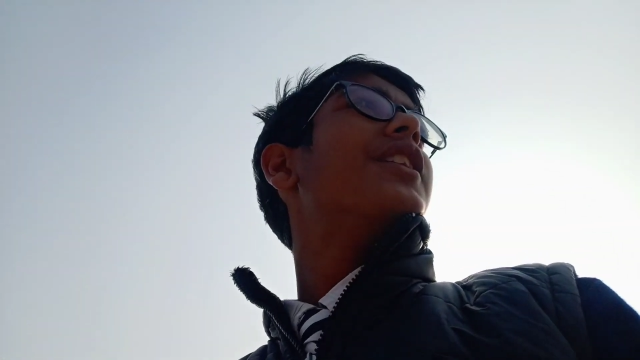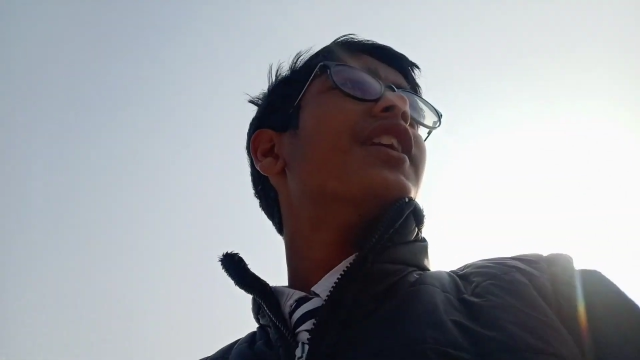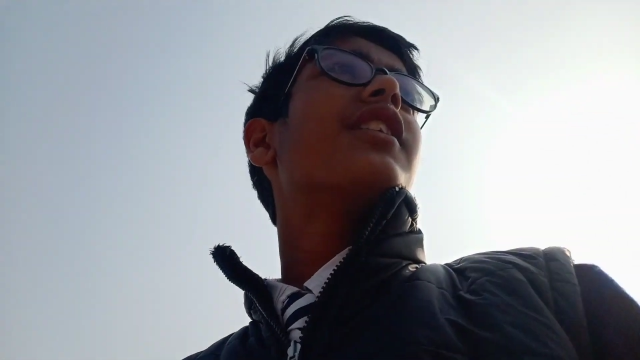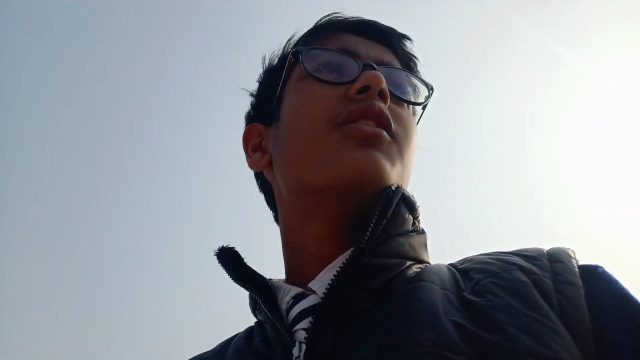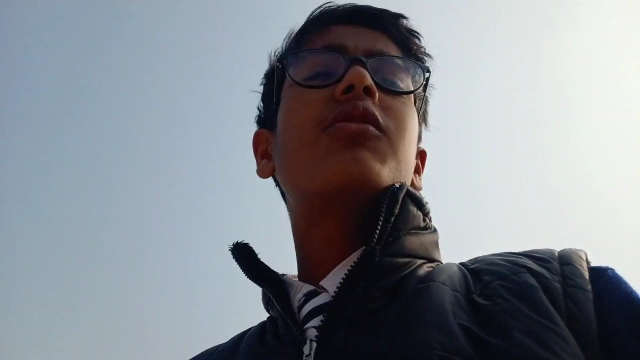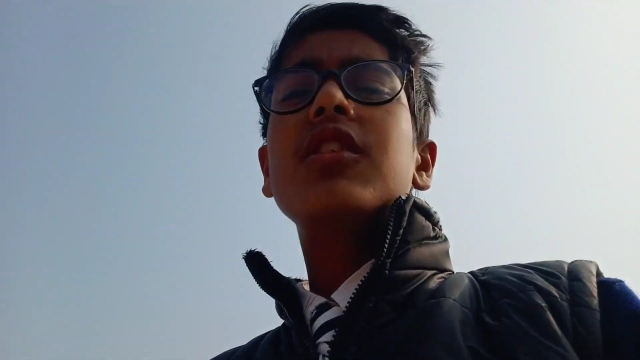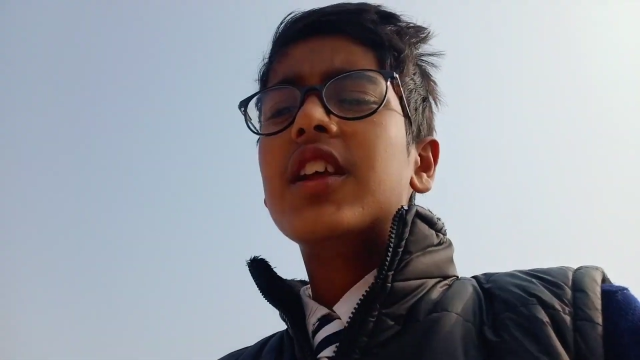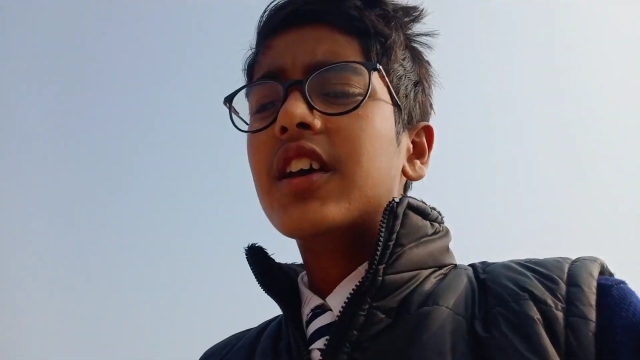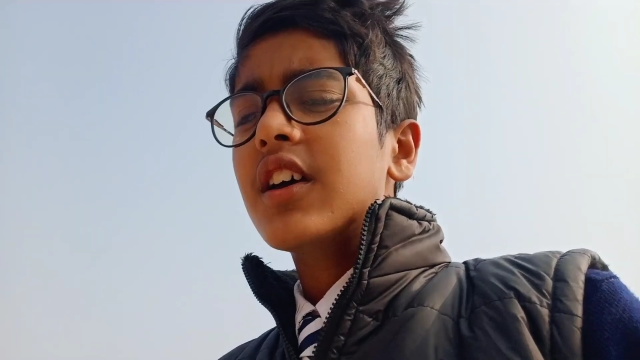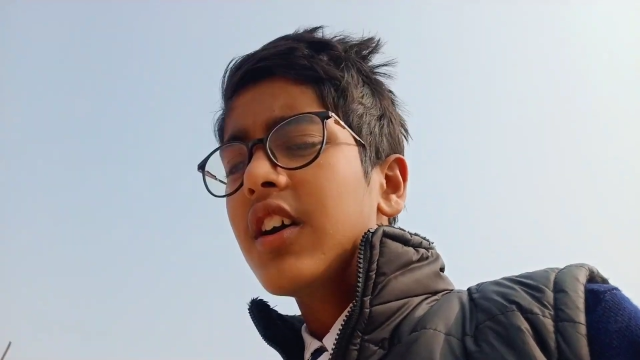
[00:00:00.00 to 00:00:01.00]
आके खोले
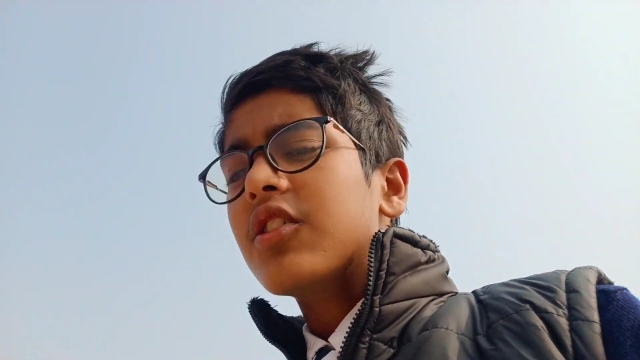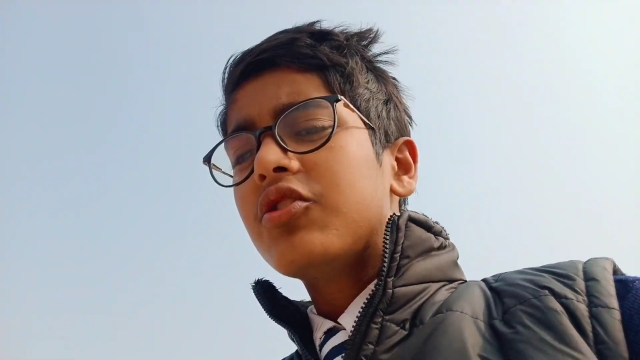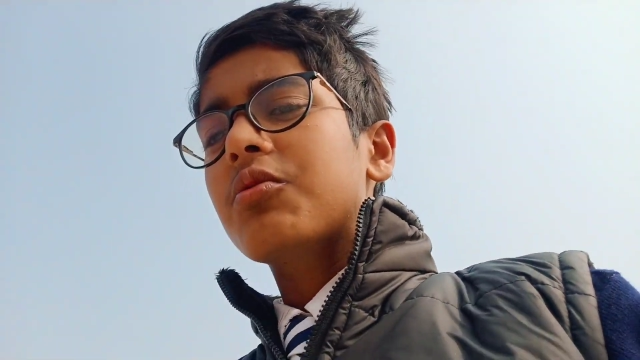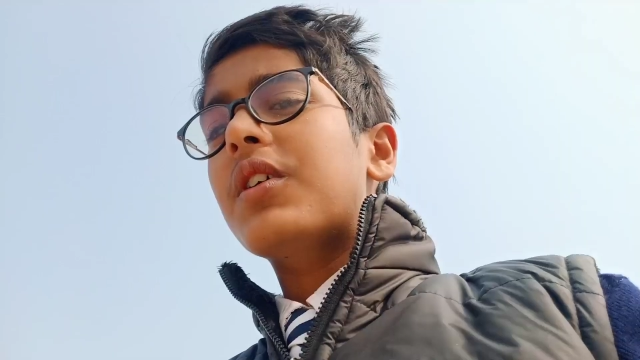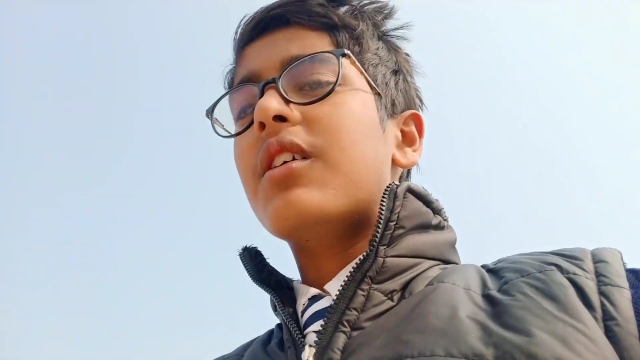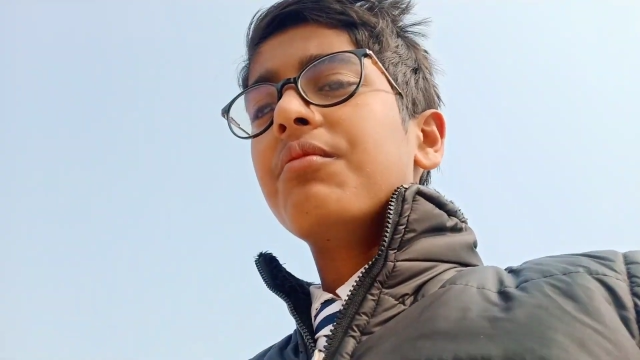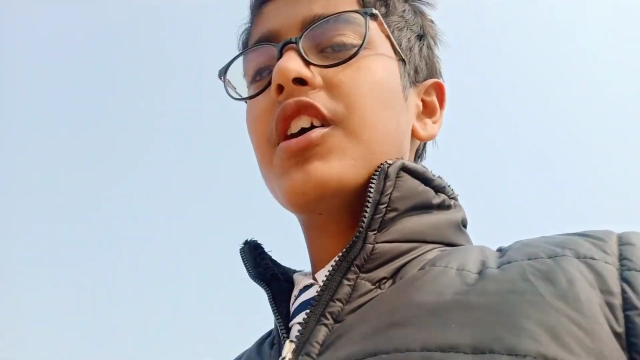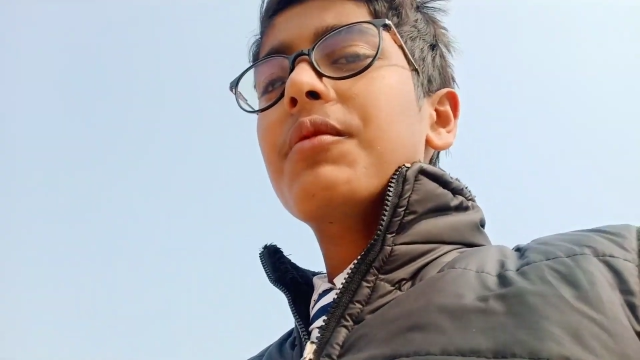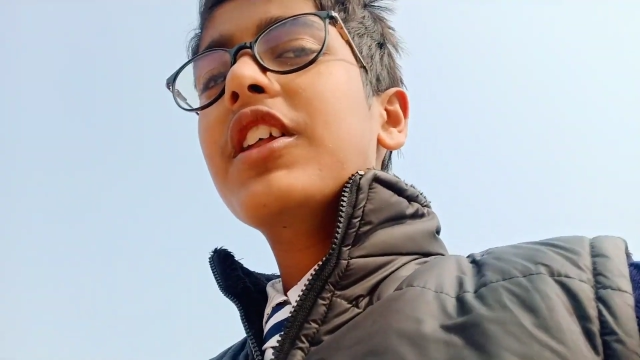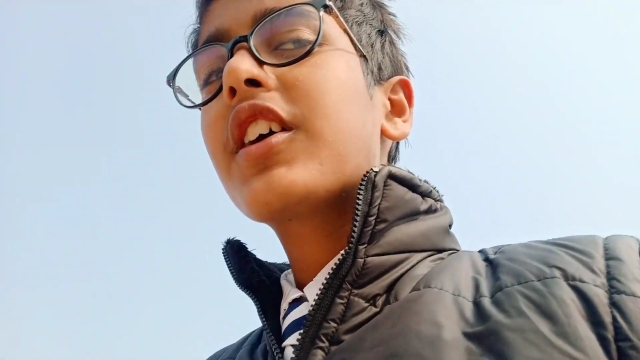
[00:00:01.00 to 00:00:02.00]
सुबह हमजा
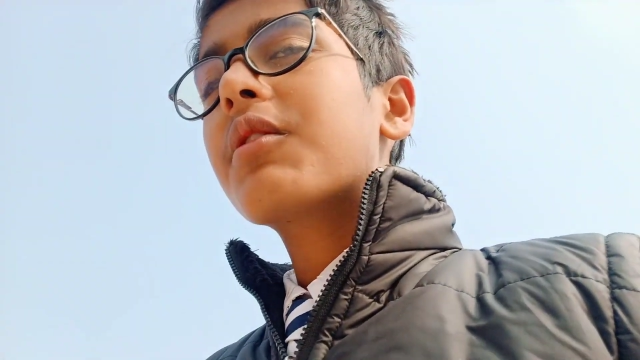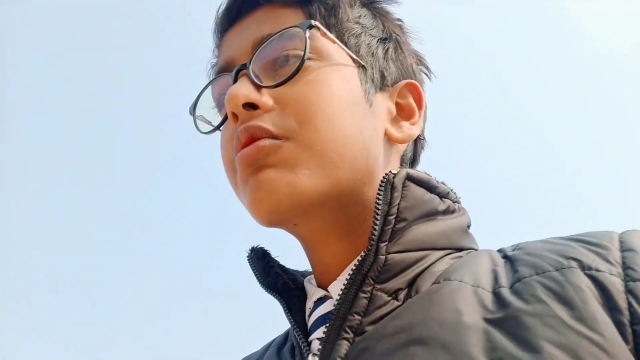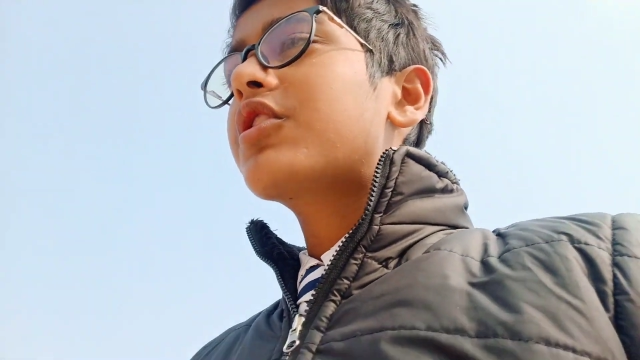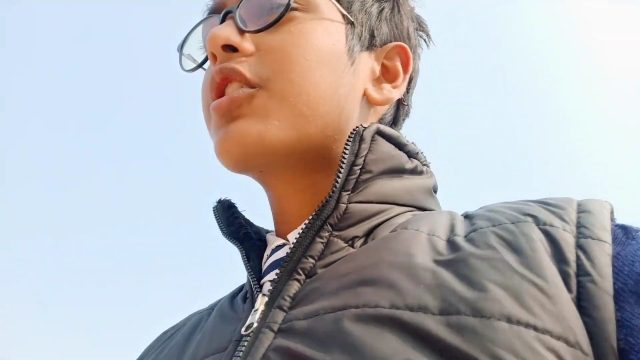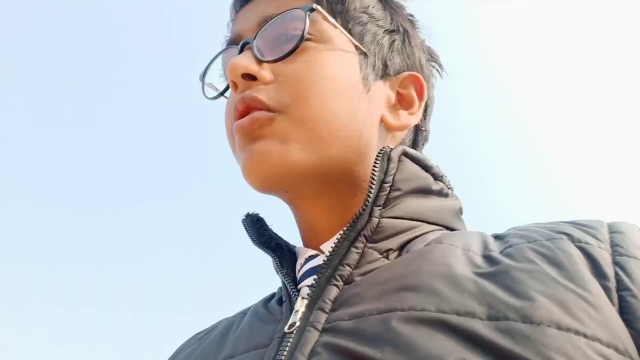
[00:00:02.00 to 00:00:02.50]
भाई ने कबूतरों को